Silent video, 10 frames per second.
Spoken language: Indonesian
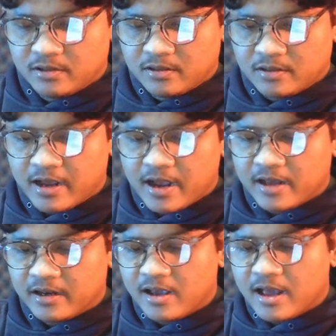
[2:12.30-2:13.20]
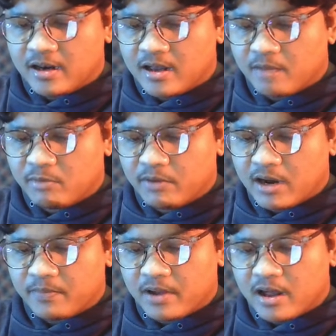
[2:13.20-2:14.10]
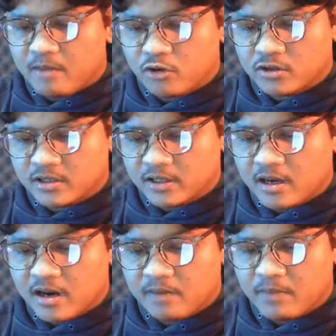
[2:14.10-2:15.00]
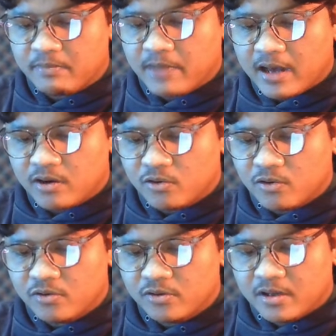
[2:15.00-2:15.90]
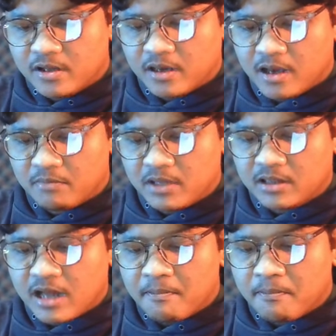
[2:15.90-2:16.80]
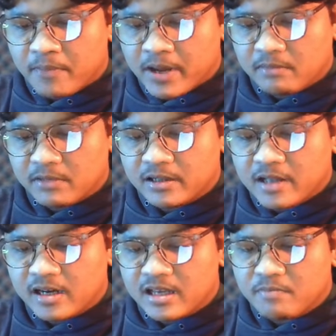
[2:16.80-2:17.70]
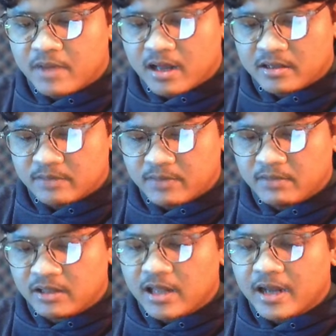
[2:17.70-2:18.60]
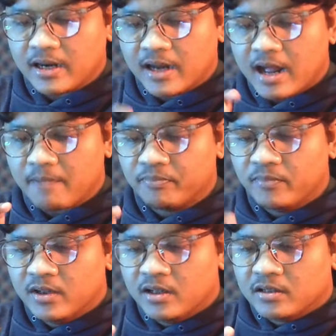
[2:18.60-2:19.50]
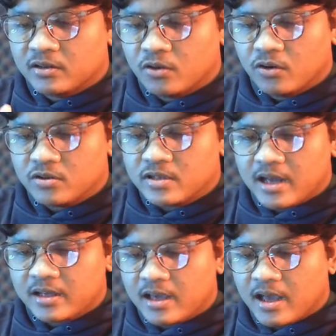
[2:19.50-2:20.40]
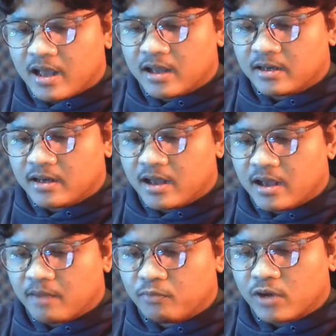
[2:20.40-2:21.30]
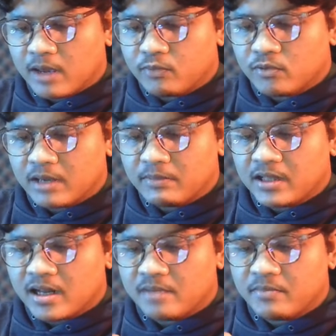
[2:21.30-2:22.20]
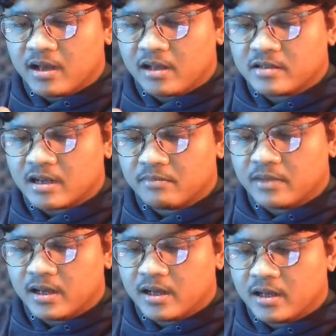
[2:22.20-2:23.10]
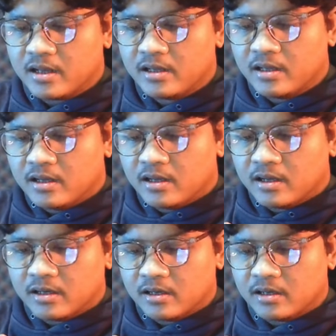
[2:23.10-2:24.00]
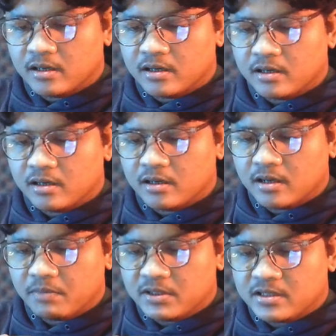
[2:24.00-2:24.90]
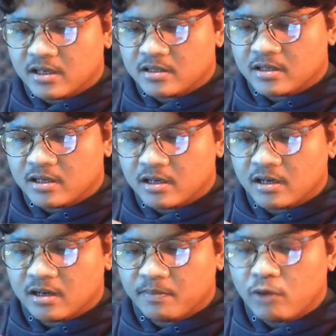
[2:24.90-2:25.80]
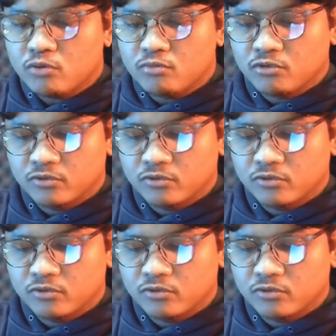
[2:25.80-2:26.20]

Nah, ini ada beberapa monster, ada Bambaro, yang bintang 4, bintang 5 sama bintang 6. Terus lagi ada puke-puke bintang 5 sama uh, apa sih si ini nih Paulumu.